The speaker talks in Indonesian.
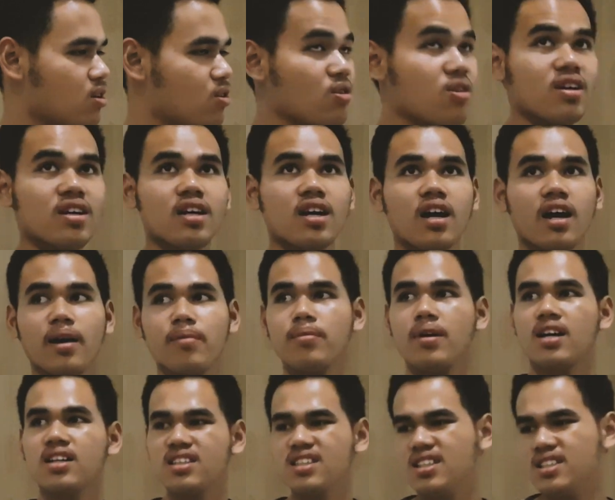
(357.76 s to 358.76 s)
gua ya emang
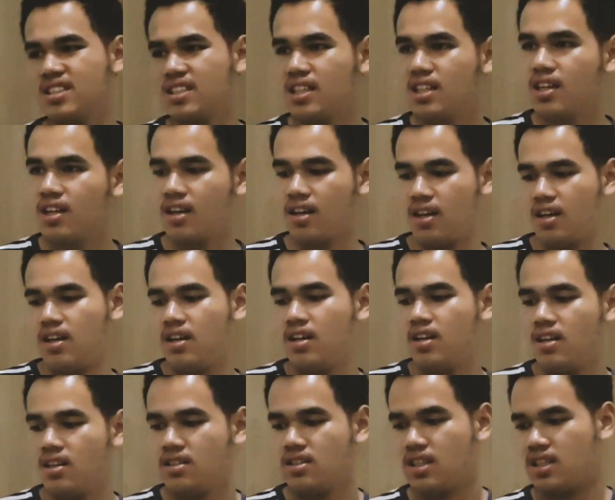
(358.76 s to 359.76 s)
kecil sih
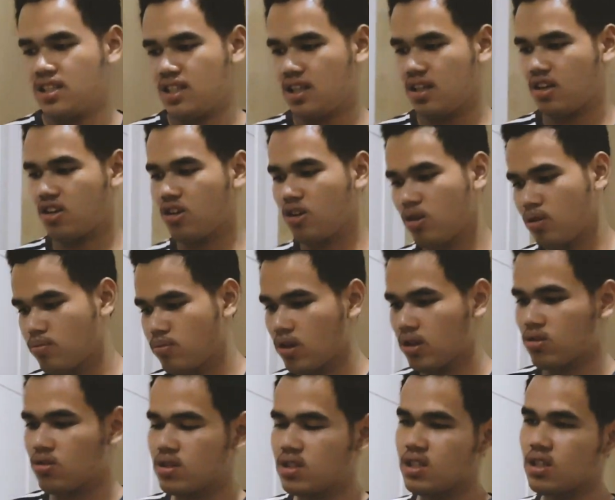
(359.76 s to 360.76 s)
eh, kalau buat
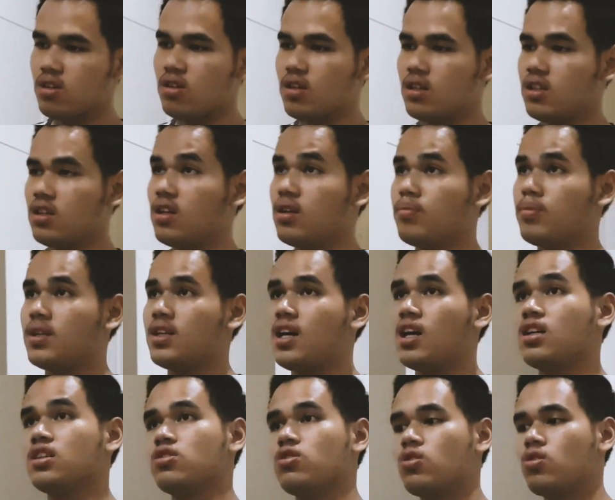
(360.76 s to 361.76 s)
gua sih gue ini lebih dari
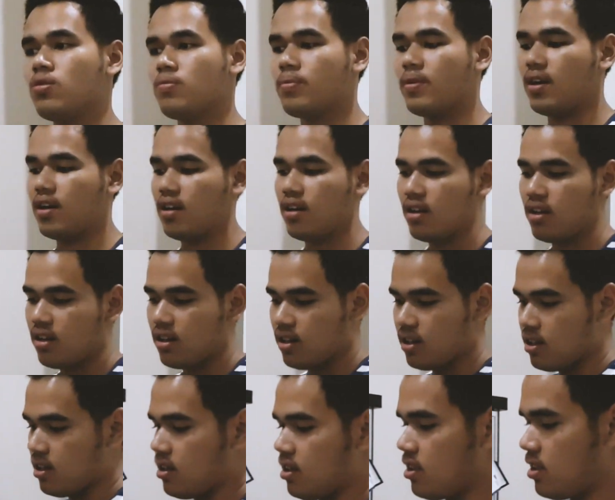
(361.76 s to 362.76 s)
cukup ya
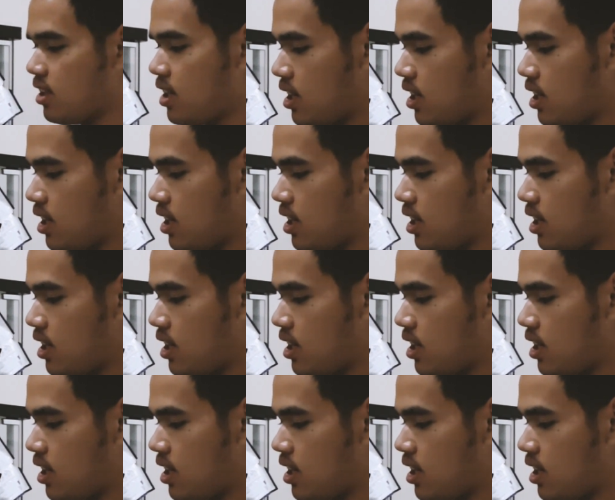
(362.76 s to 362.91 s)
ya